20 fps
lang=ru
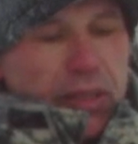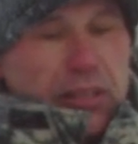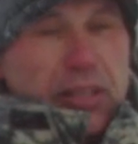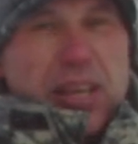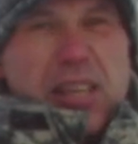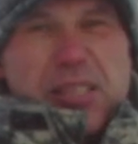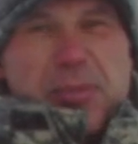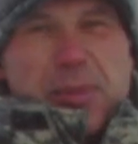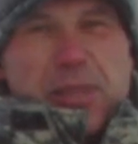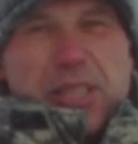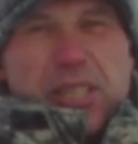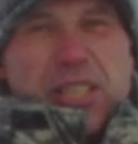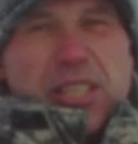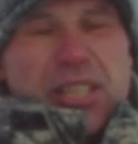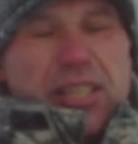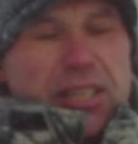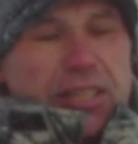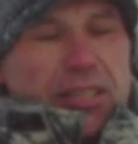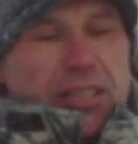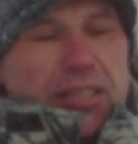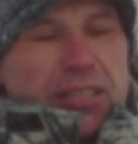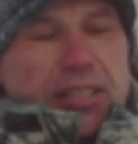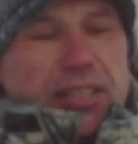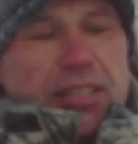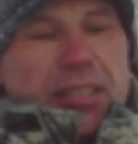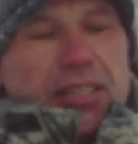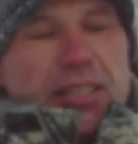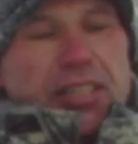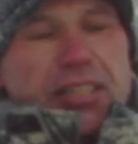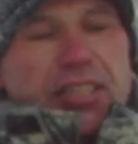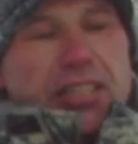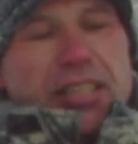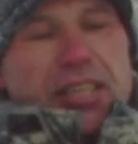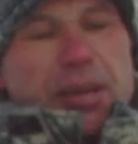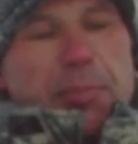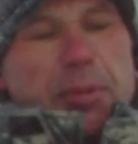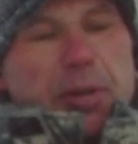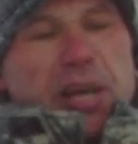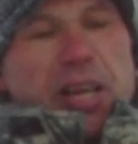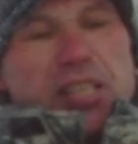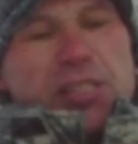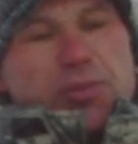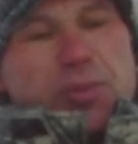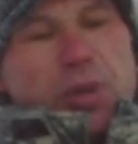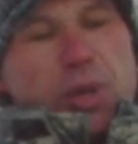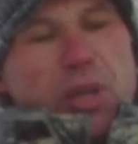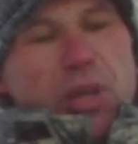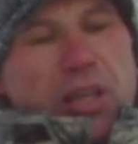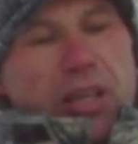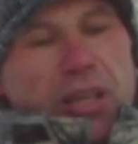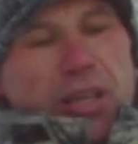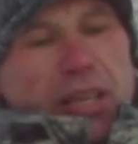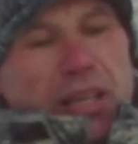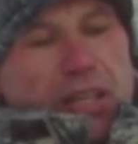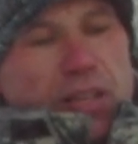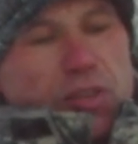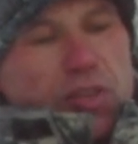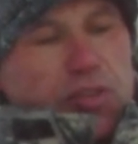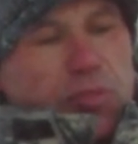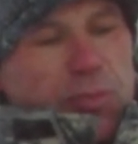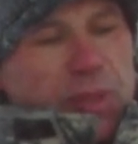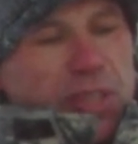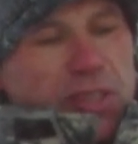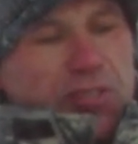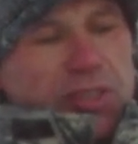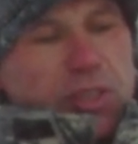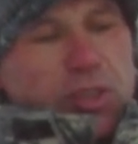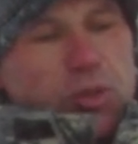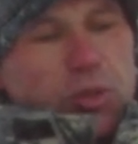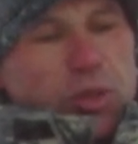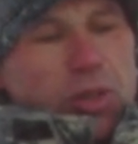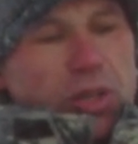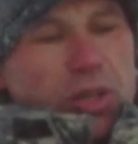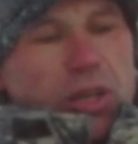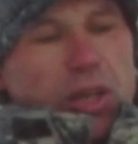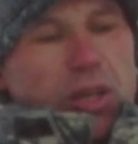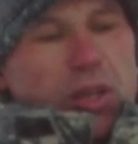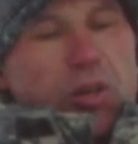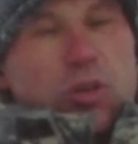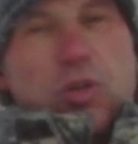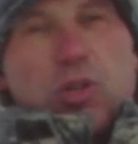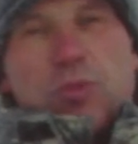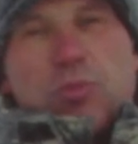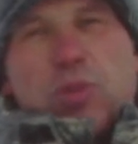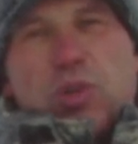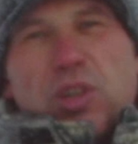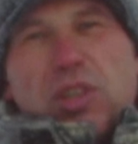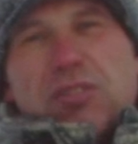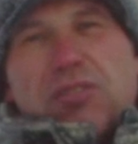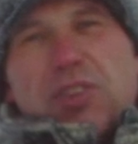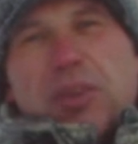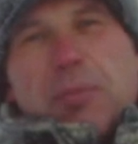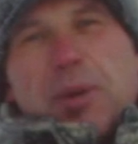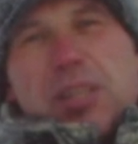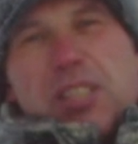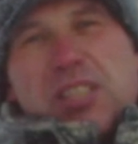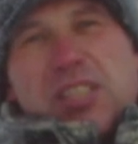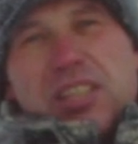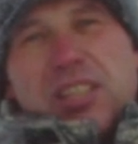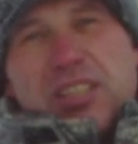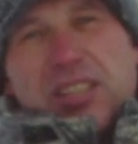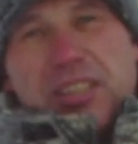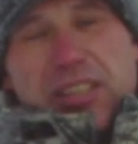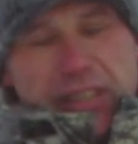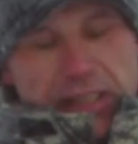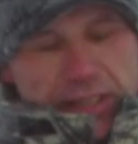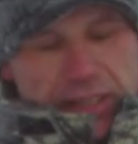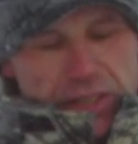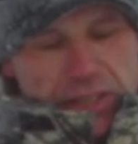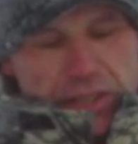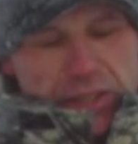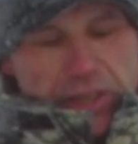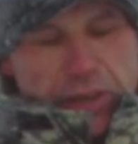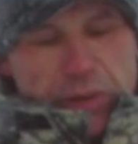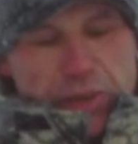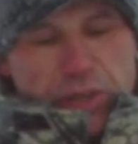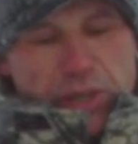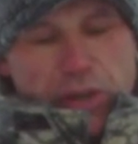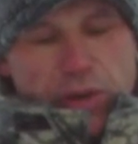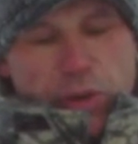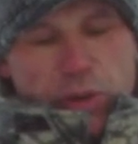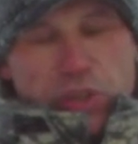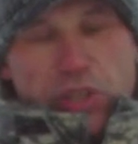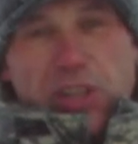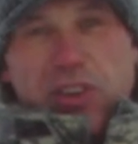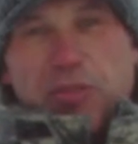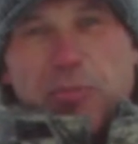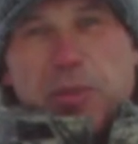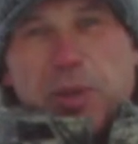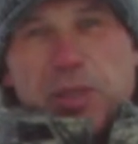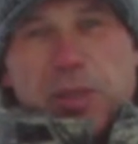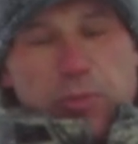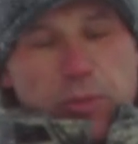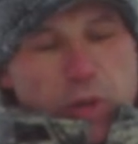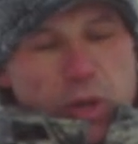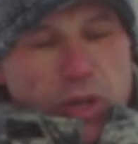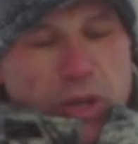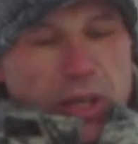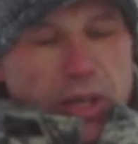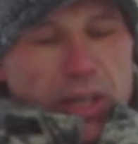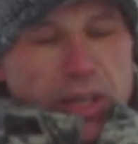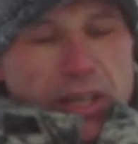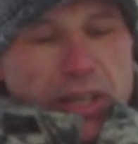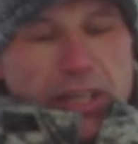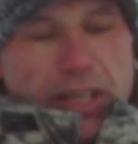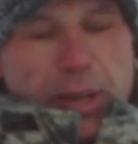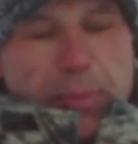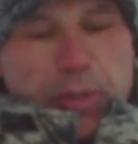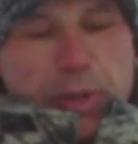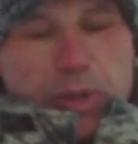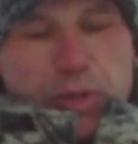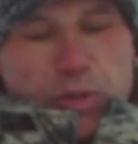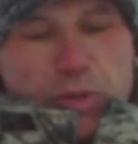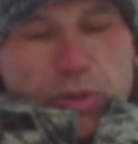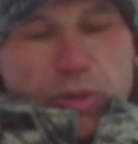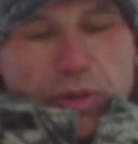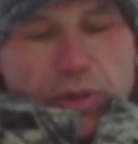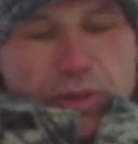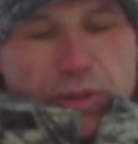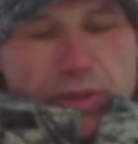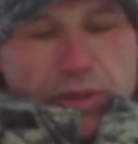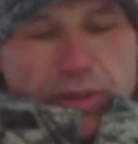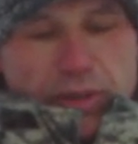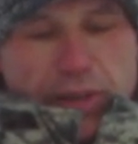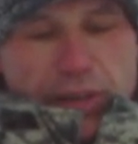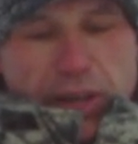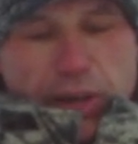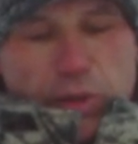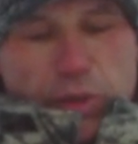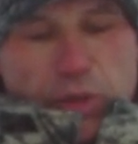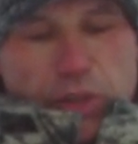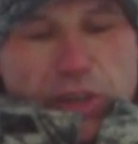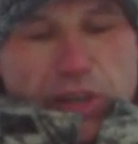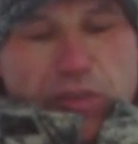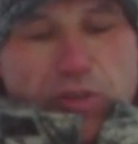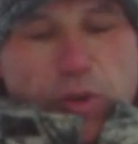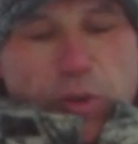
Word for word: Да, смотрите, э, это я показываю. То есть в моих видео очень много информации для, для начинающих охотников, поэтому я прошу охотников